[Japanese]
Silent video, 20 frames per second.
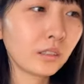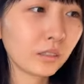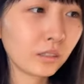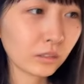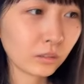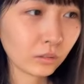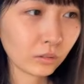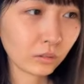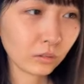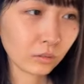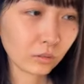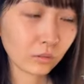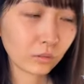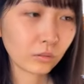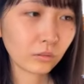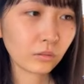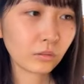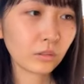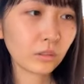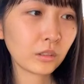そう美味
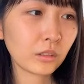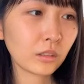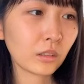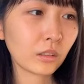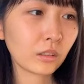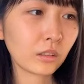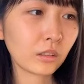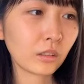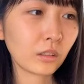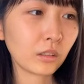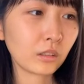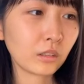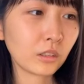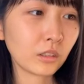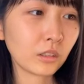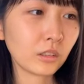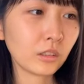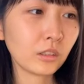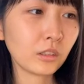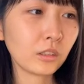しかった
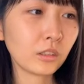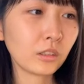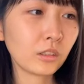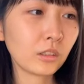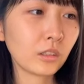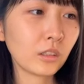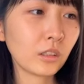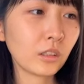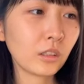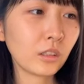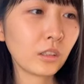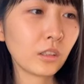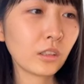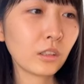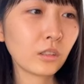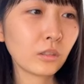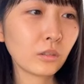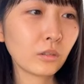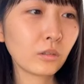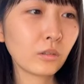し
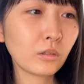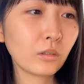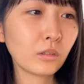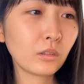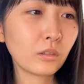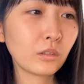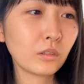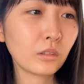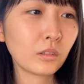そう